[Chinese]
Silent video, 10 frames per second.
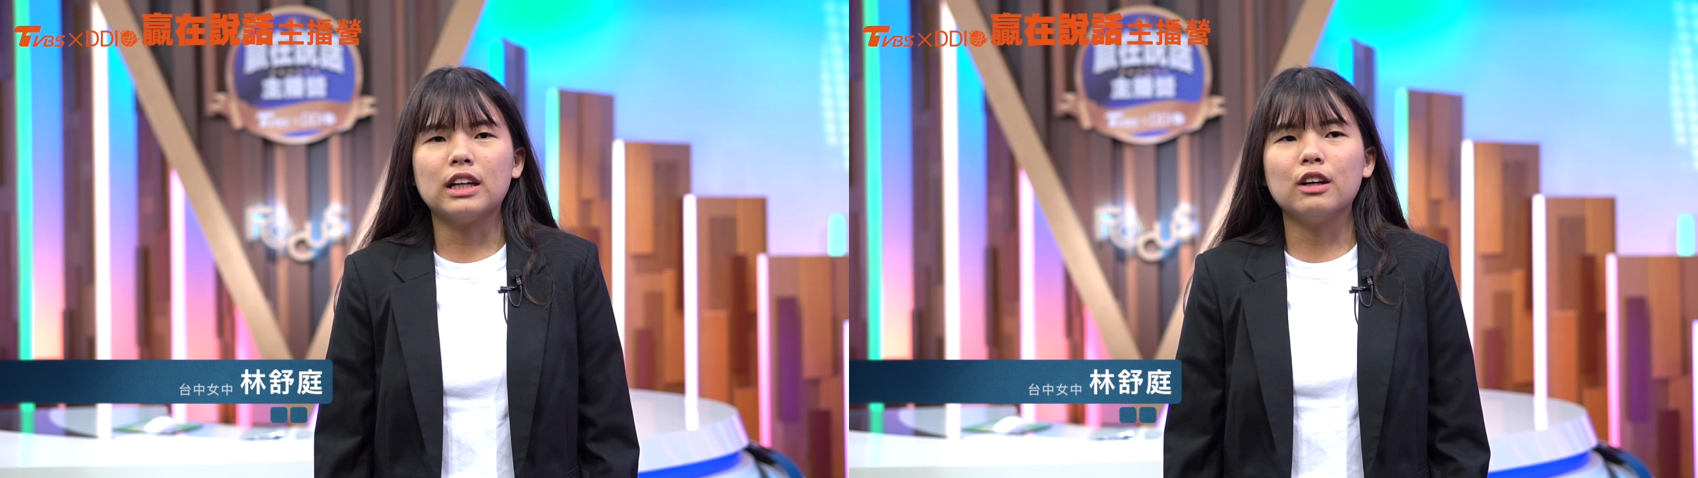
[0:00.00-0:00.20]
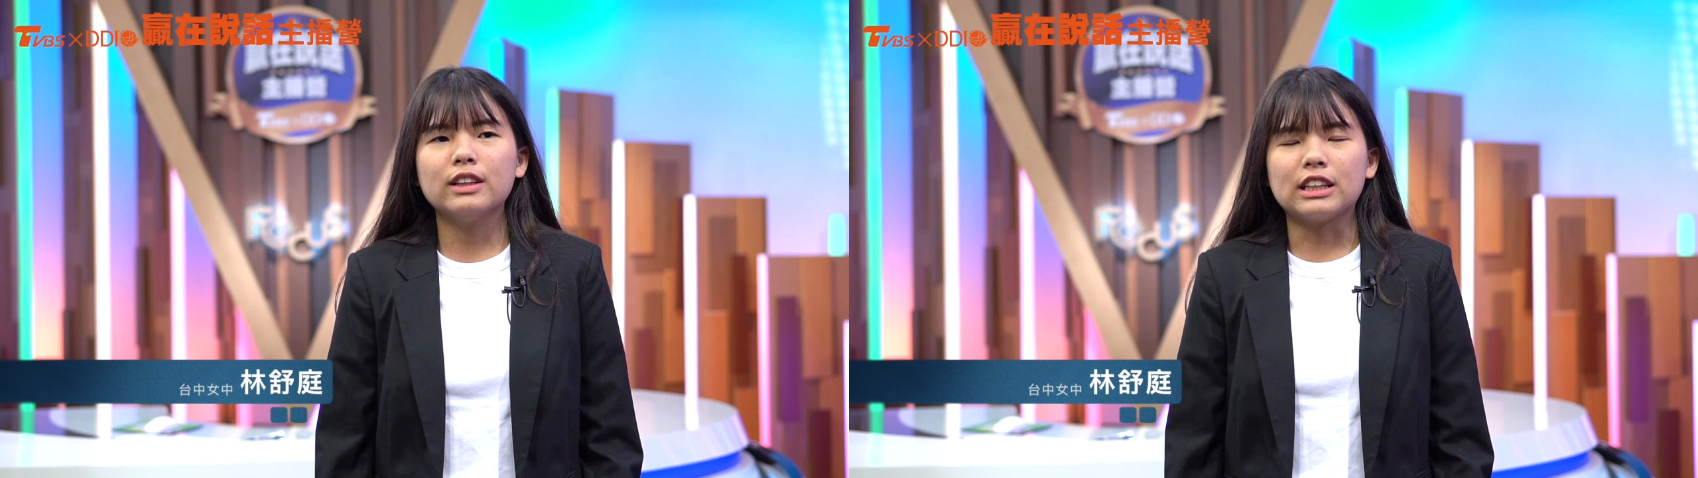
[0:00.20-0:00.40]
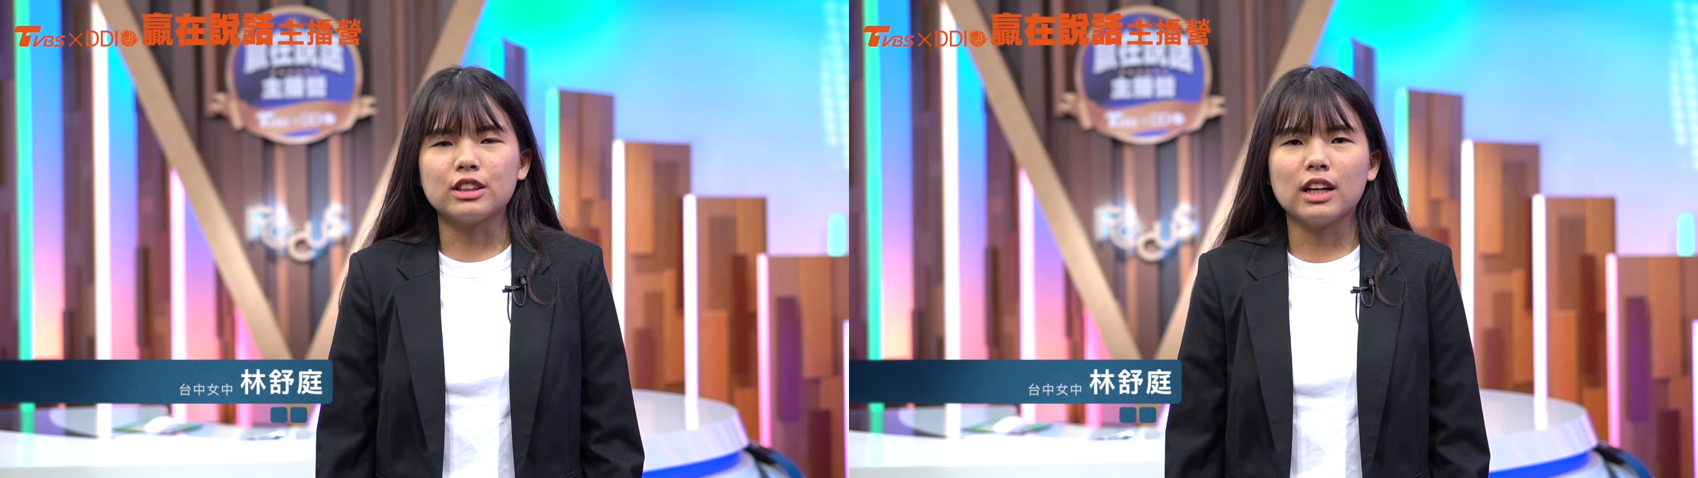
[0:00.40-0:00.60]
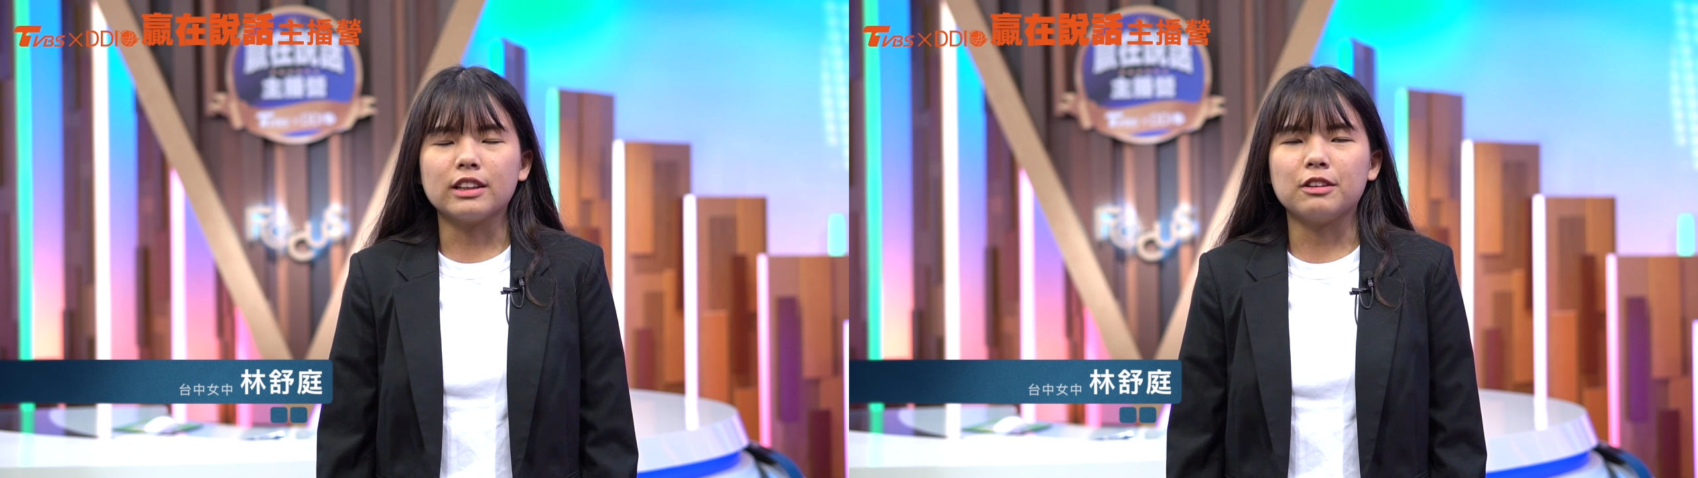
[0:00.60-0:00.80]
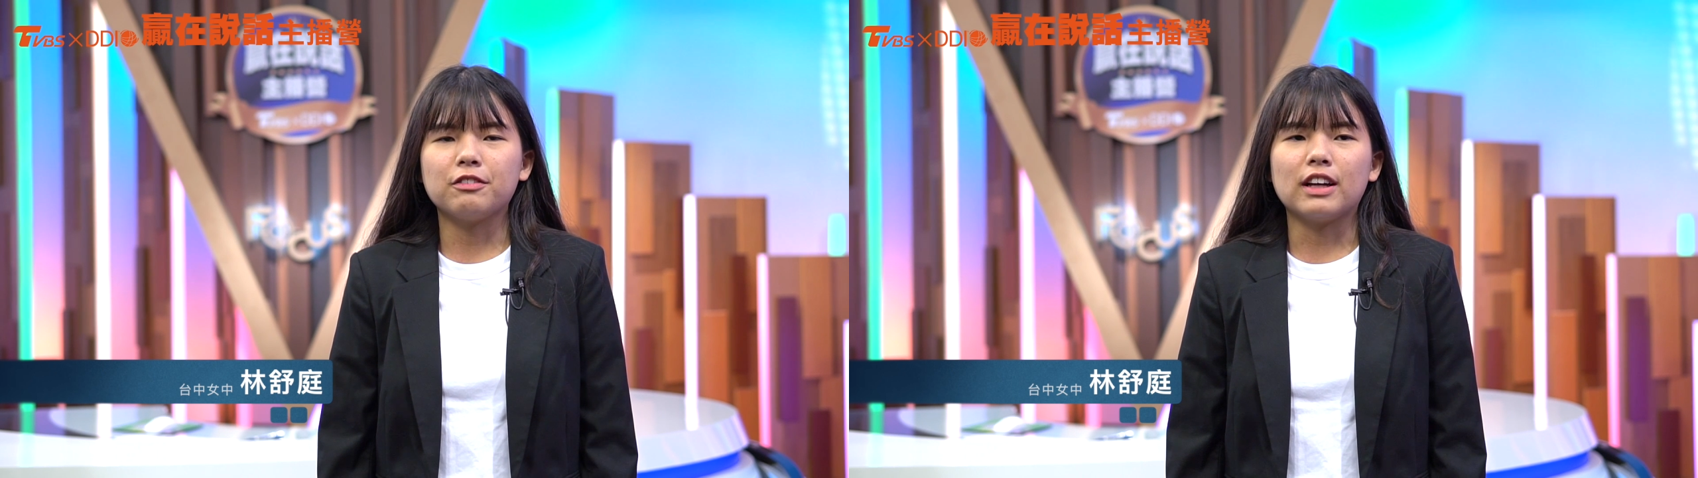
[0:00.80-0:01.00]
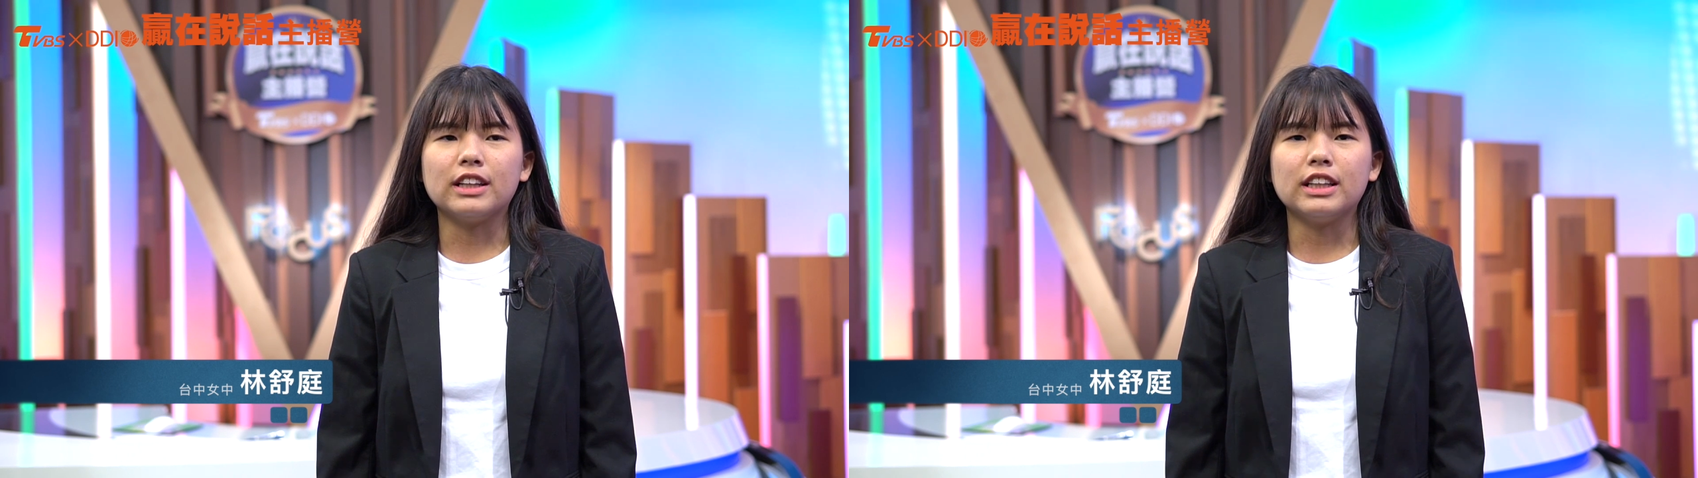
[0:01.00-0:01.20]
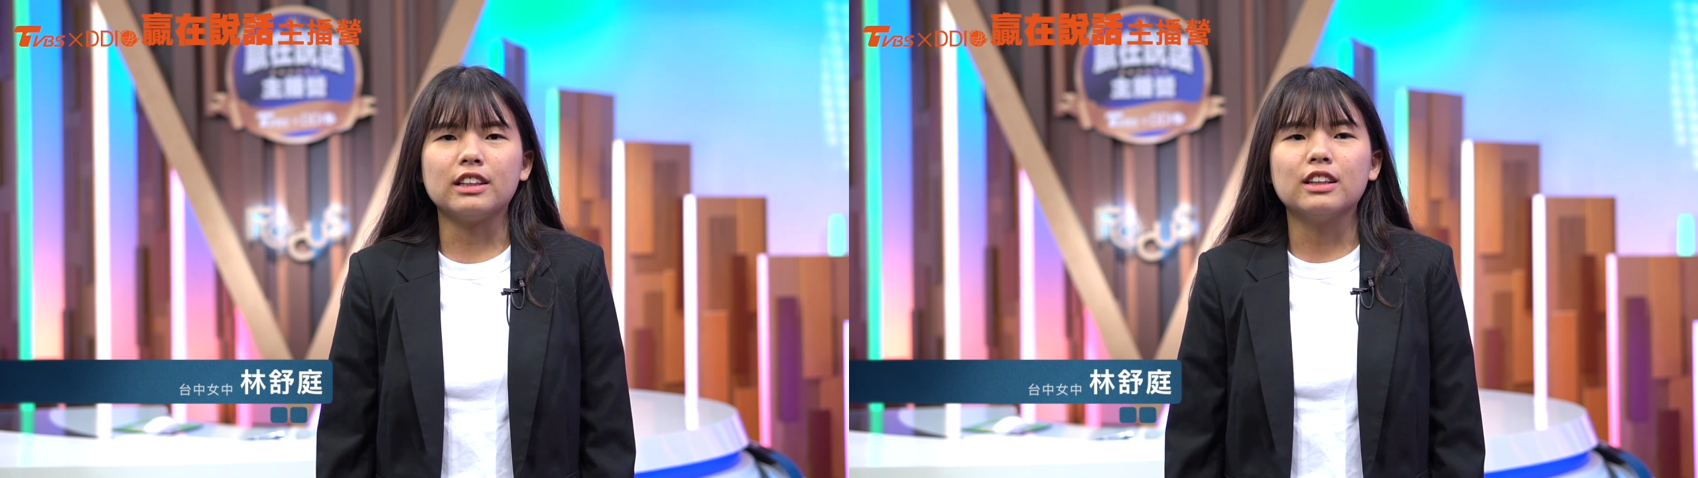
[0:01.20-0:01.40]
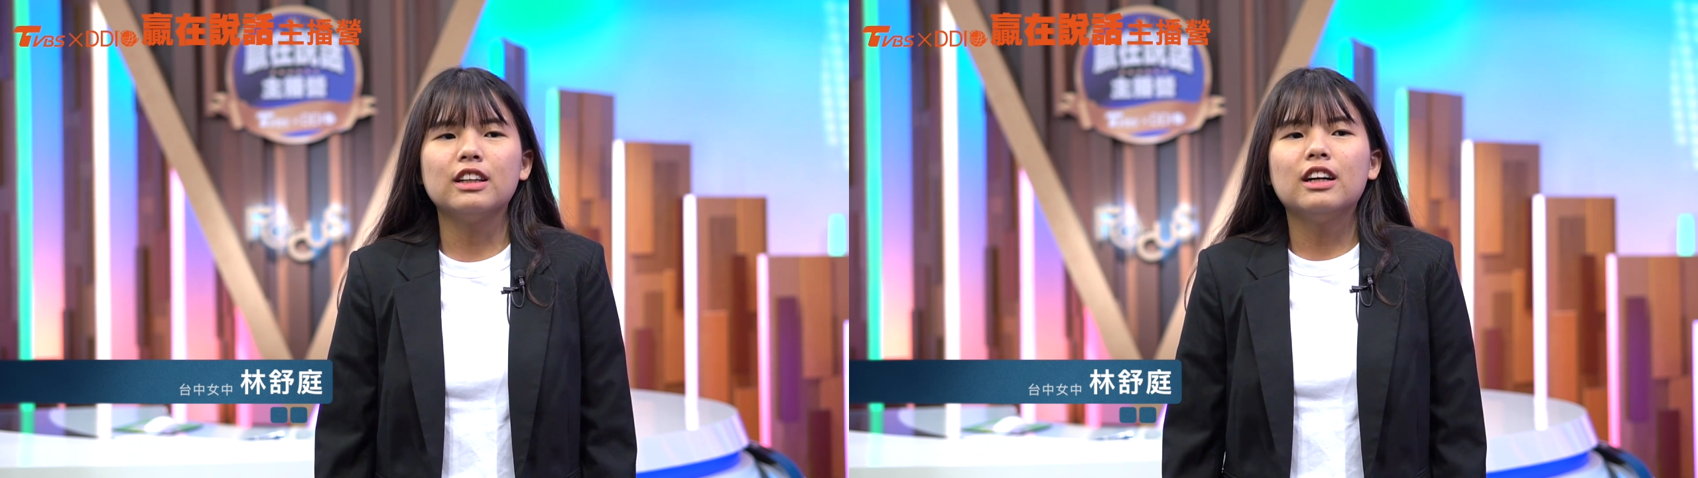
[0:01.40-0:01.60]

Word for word: 然后临场的反应。